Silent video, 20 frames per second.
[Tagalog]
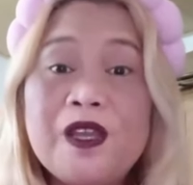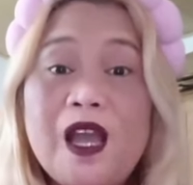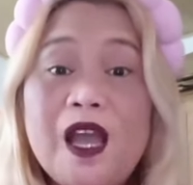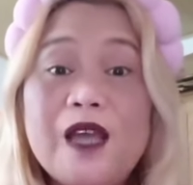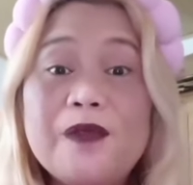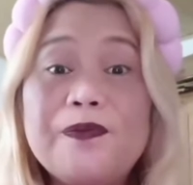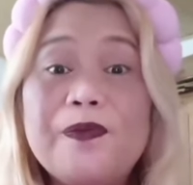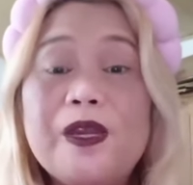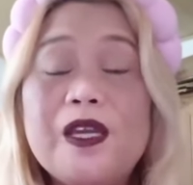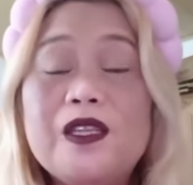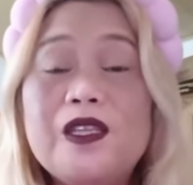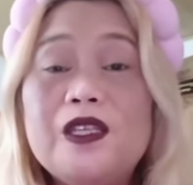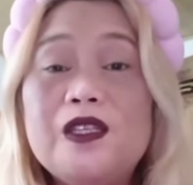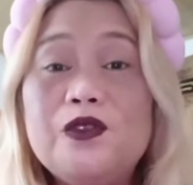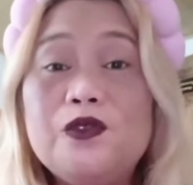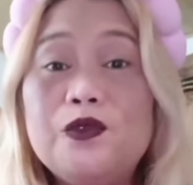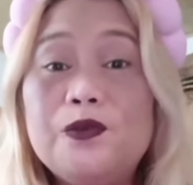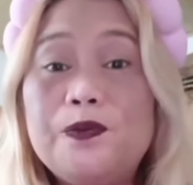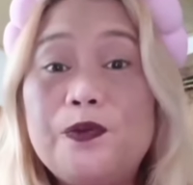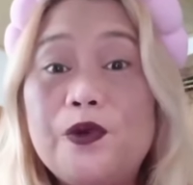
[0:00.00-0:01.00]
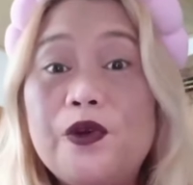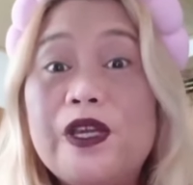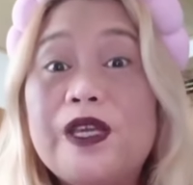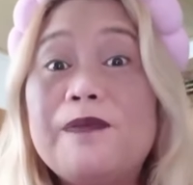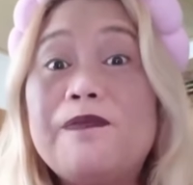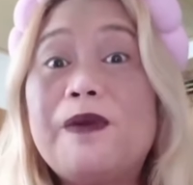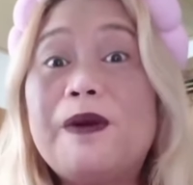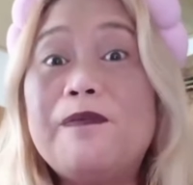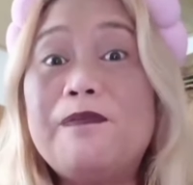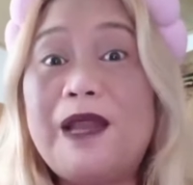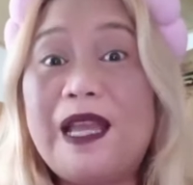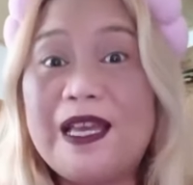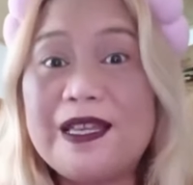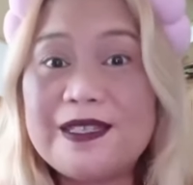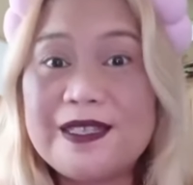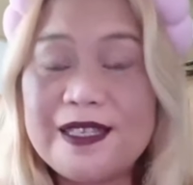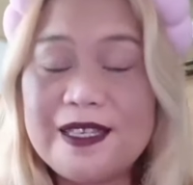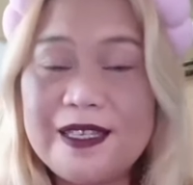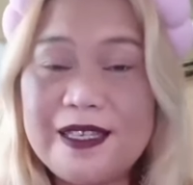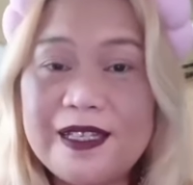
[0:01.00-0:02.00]
At pwede nyo pong
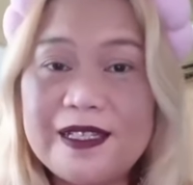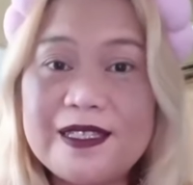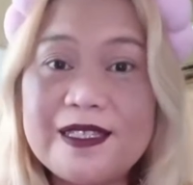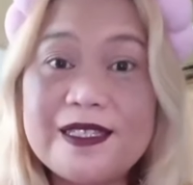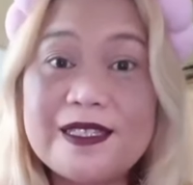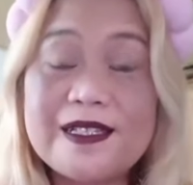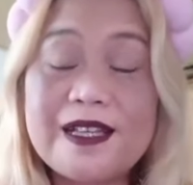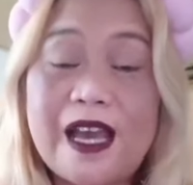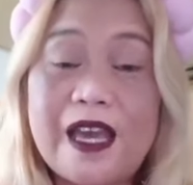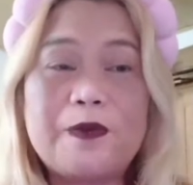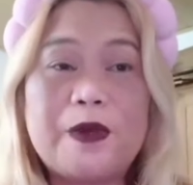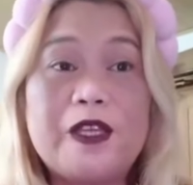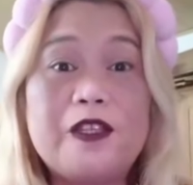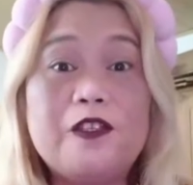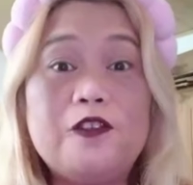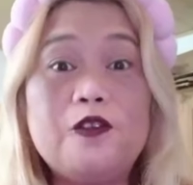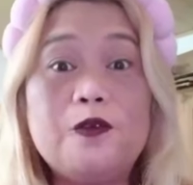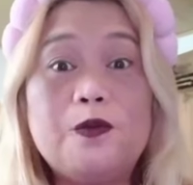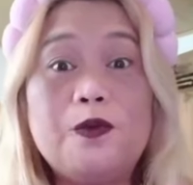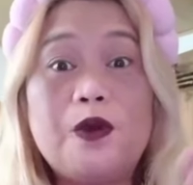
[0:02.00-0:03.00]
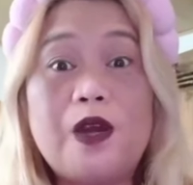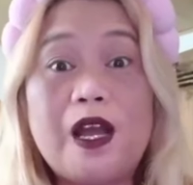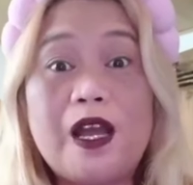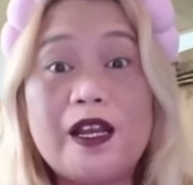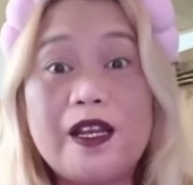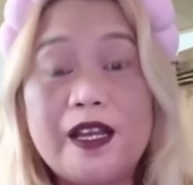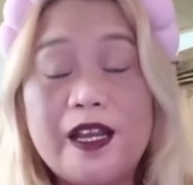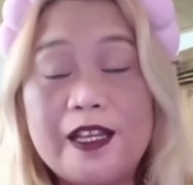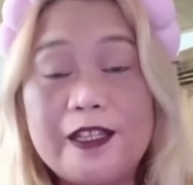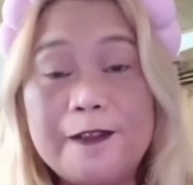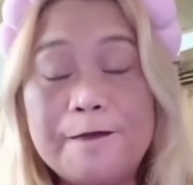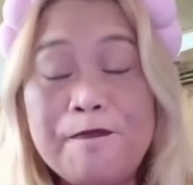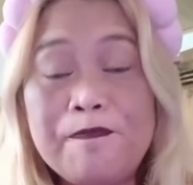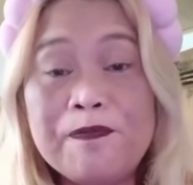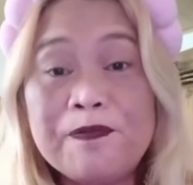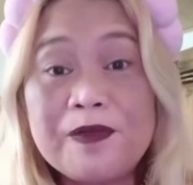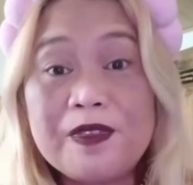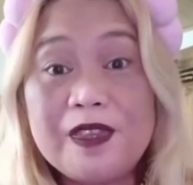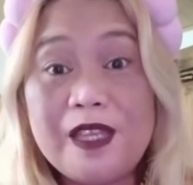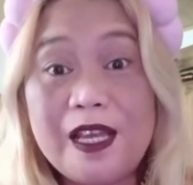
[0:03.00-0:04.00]
ipa-blessing yan. Pwede nyo po kaagad
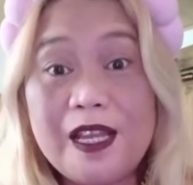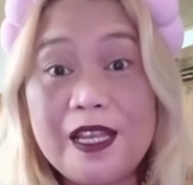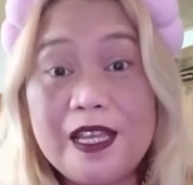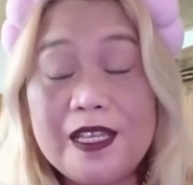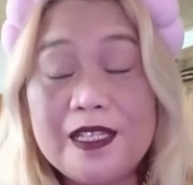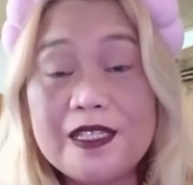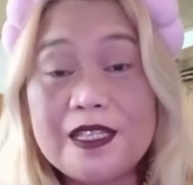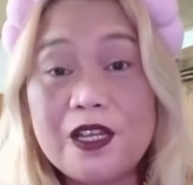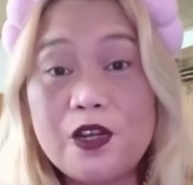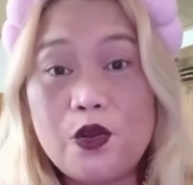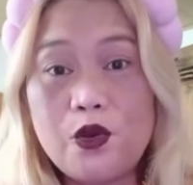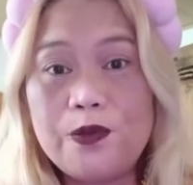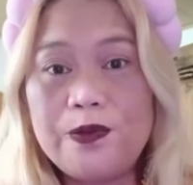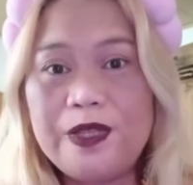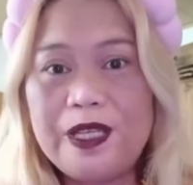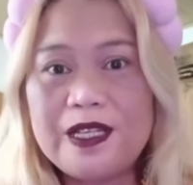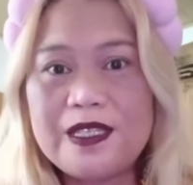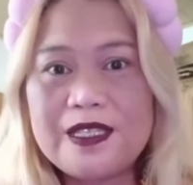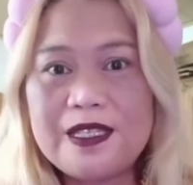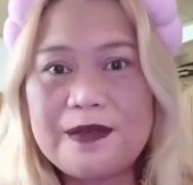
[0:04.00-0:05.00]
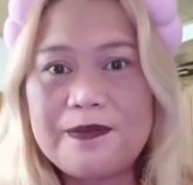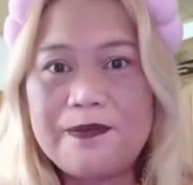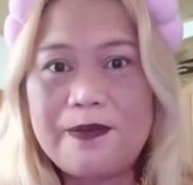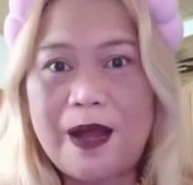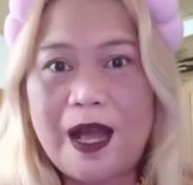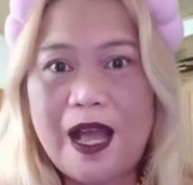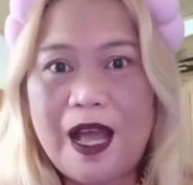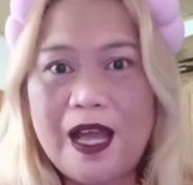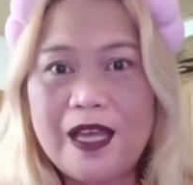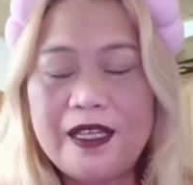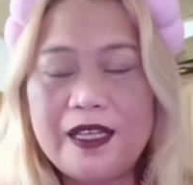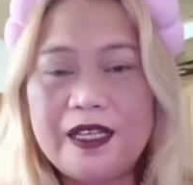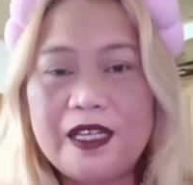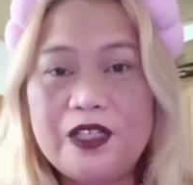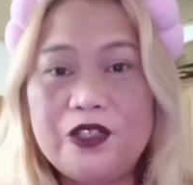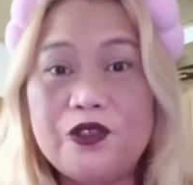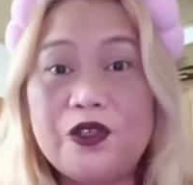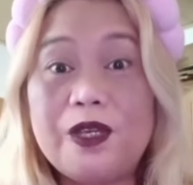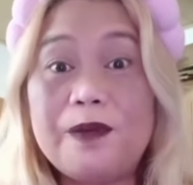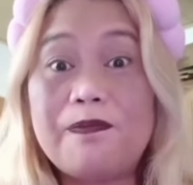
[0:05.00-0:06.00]
dalhin sa loob ng sibahan ang
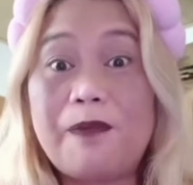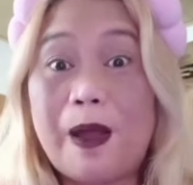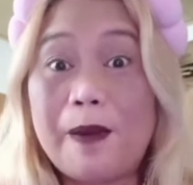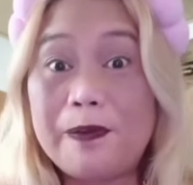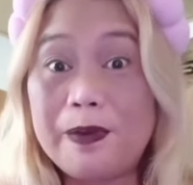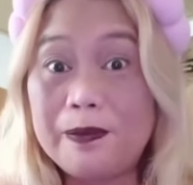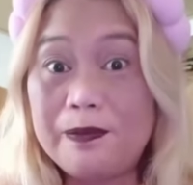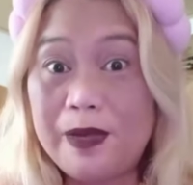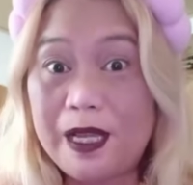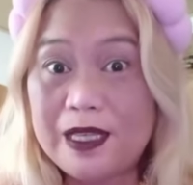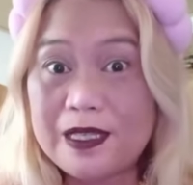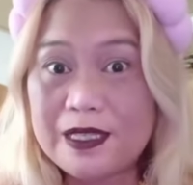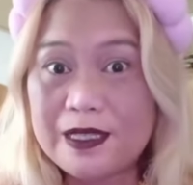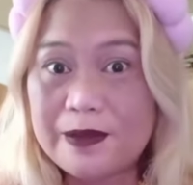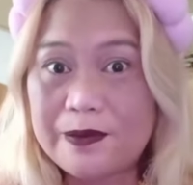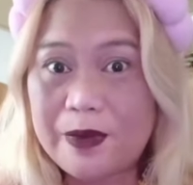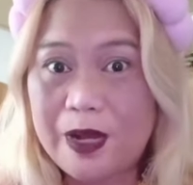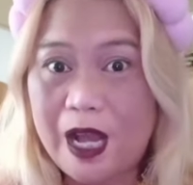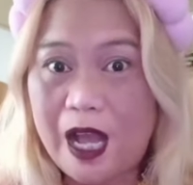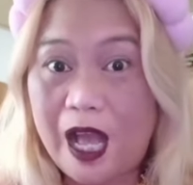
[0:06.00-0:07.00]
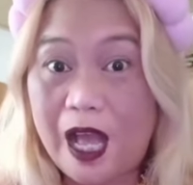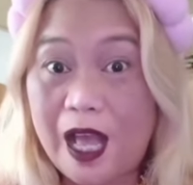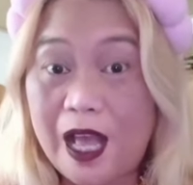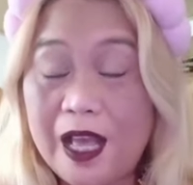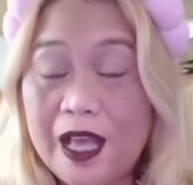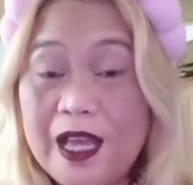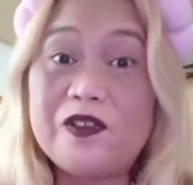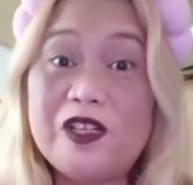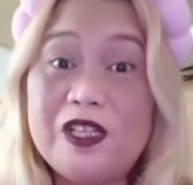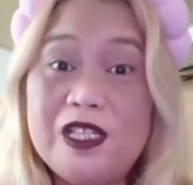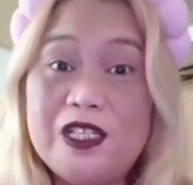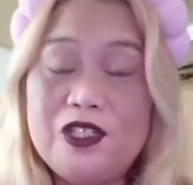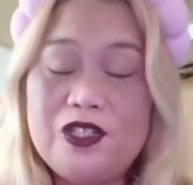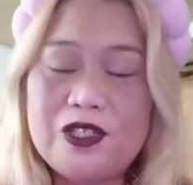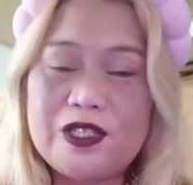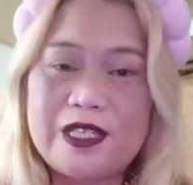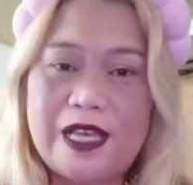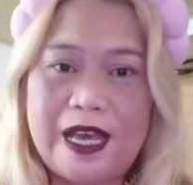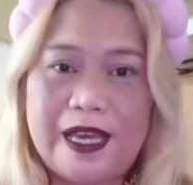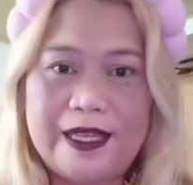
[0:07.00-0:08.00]
inyong ipapabless ng mga
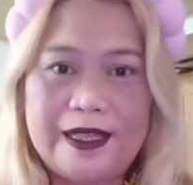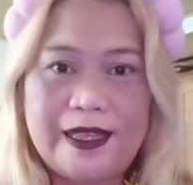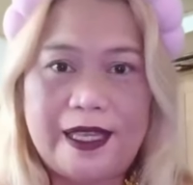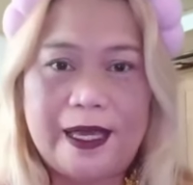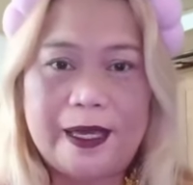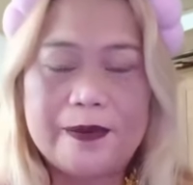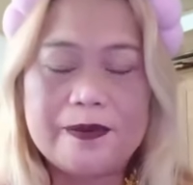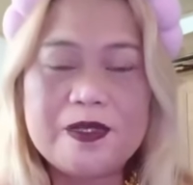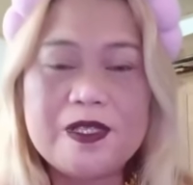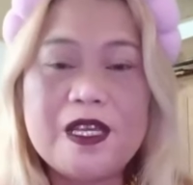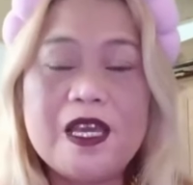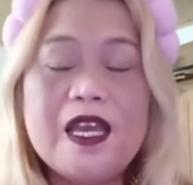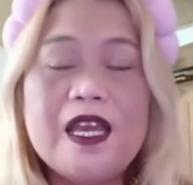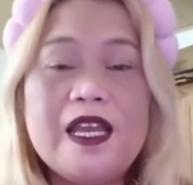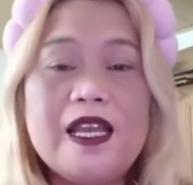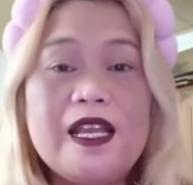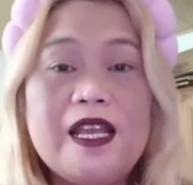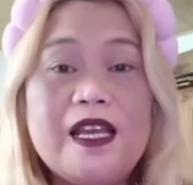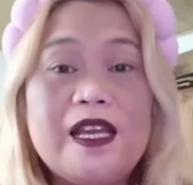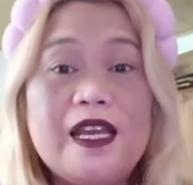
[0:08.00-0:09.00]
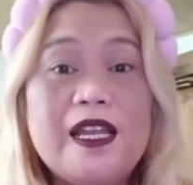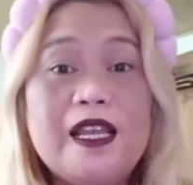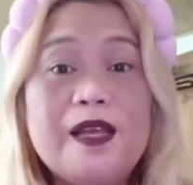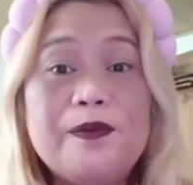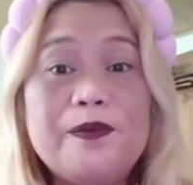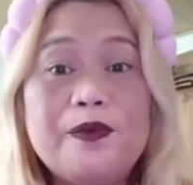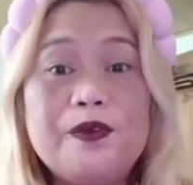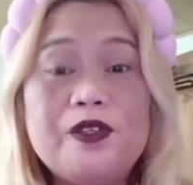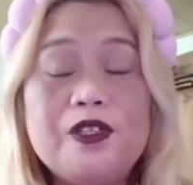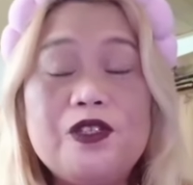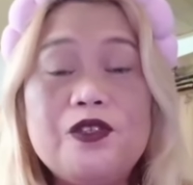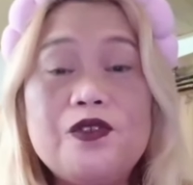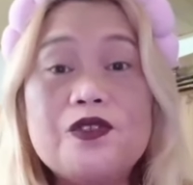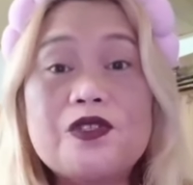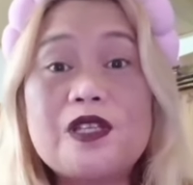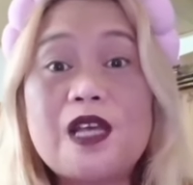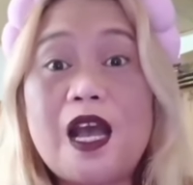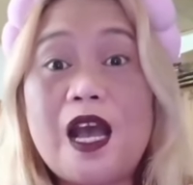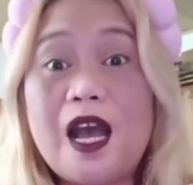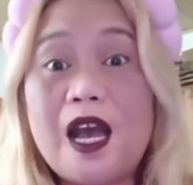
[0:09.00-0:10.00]
religious items. Ilagay lang po ninyo
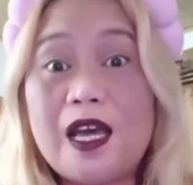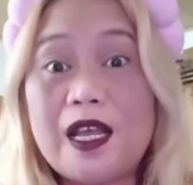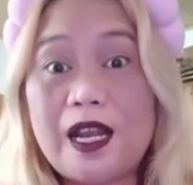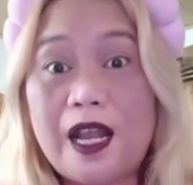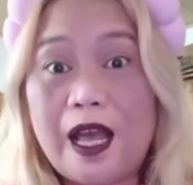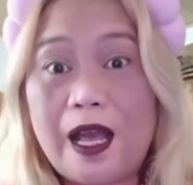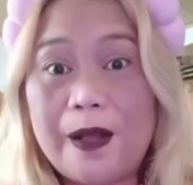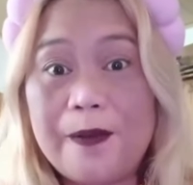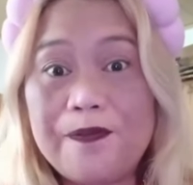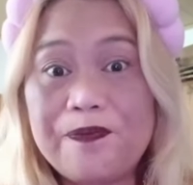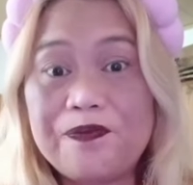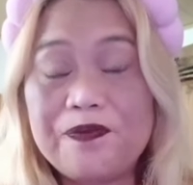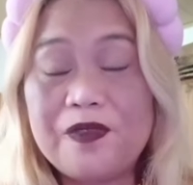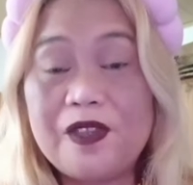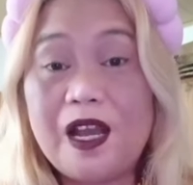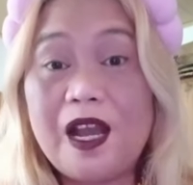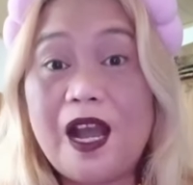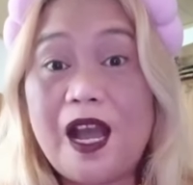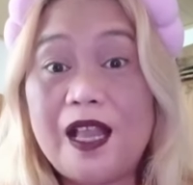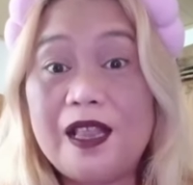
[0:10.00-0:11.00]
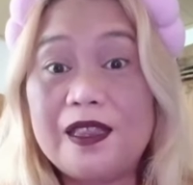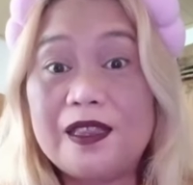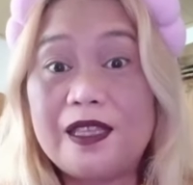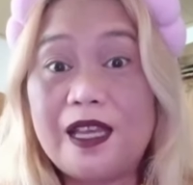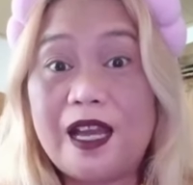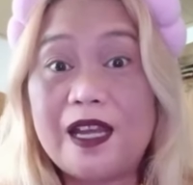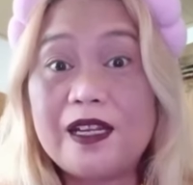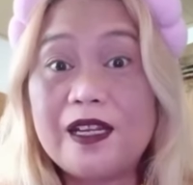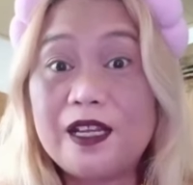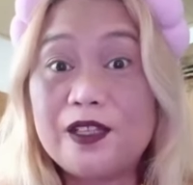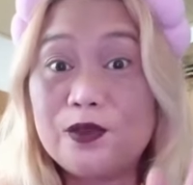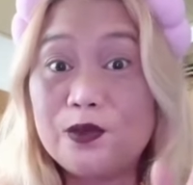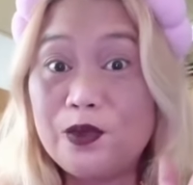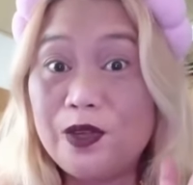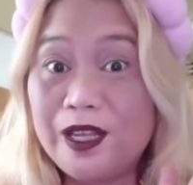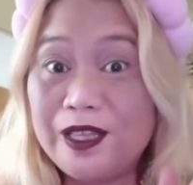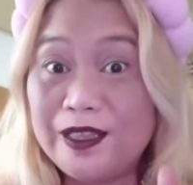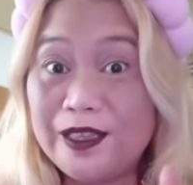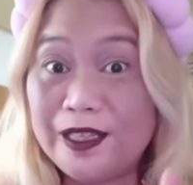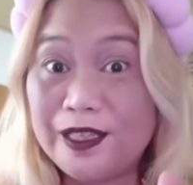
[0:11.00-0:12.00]
sa harap ng altar
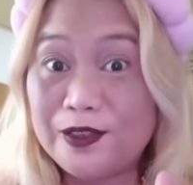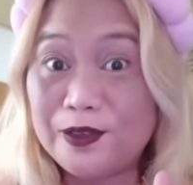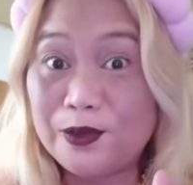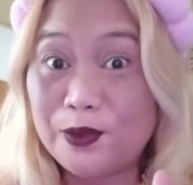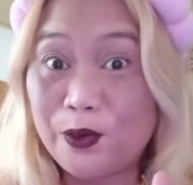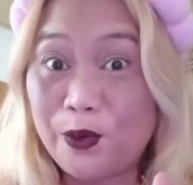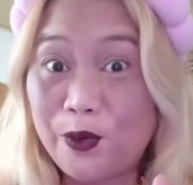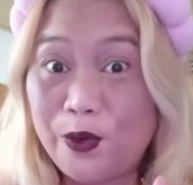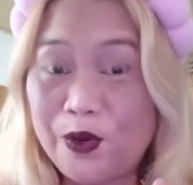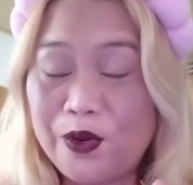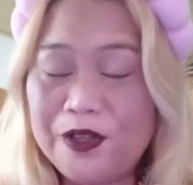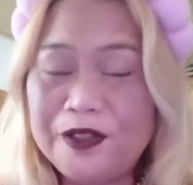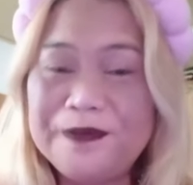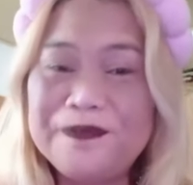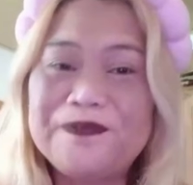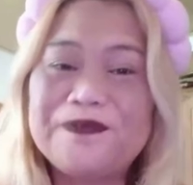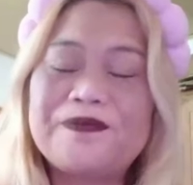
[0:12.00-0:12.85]
katulad nito.